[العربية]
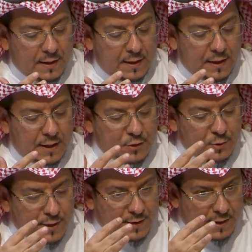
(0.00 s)

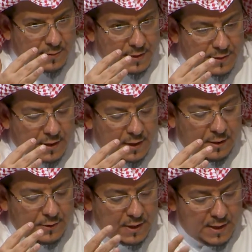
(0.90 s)
لسنه النبي صلى الله
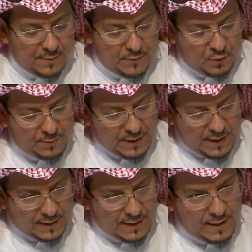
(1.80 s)
عليه وسلم
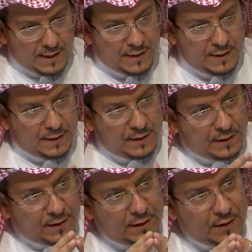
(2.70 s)
وابتعاده عن
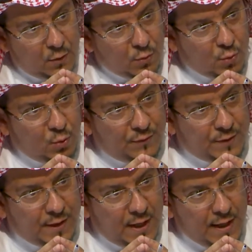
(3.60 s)
الوقوع
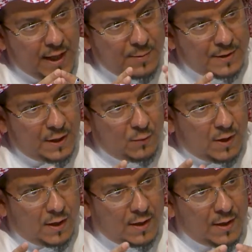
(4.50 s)
في
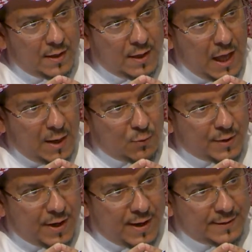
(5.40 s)
البدع
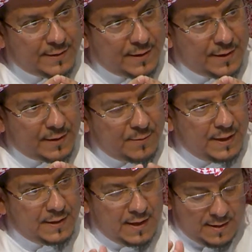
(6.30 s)
والمنكرات
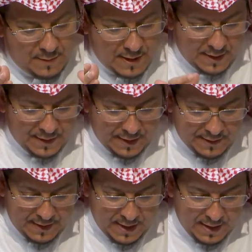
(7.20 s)
بعد ما قضى
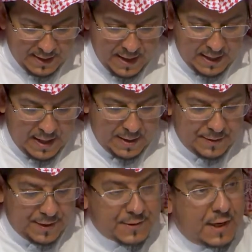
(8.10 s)
هذه
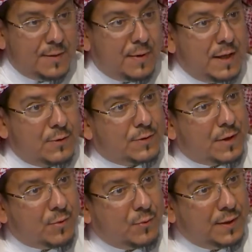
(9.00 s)
المدرسه الايمانيه
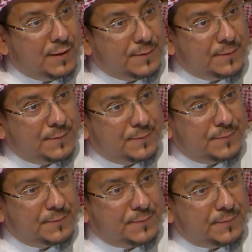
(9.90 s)
والتربويه.
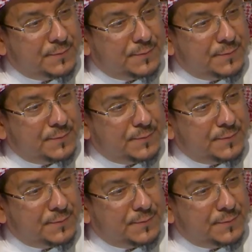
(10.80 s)
احسنت هي هي